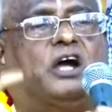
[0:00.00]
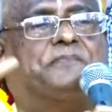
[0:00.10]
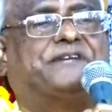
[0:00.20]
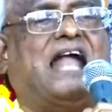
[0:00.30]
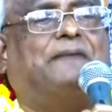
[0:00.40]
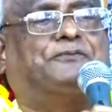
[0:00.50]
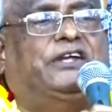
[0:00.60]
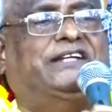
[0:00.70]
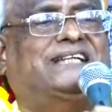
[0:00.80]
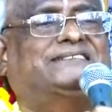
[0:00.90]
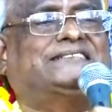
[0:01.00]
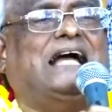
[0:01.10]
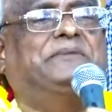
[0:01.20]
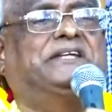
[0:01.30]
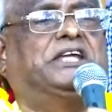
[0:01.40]
সব ড্রাফট হয়ে যাচ্ছে
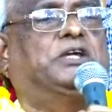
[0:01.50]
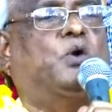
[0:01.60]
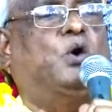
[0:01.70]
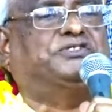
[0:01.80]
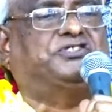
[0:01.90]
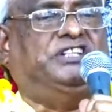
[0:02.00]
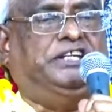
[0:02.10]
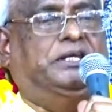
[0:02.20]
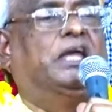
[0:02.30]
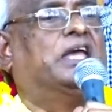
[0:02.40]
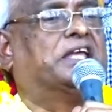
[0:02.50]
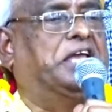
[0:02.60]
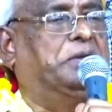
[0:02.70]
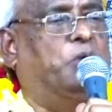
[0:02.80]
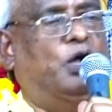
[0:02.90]
আমি কি করছি
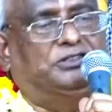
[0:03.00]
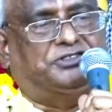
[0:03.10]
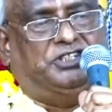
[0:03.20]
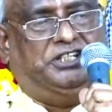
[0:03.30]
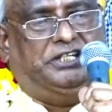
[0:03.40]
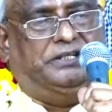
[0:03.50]
কি বলছি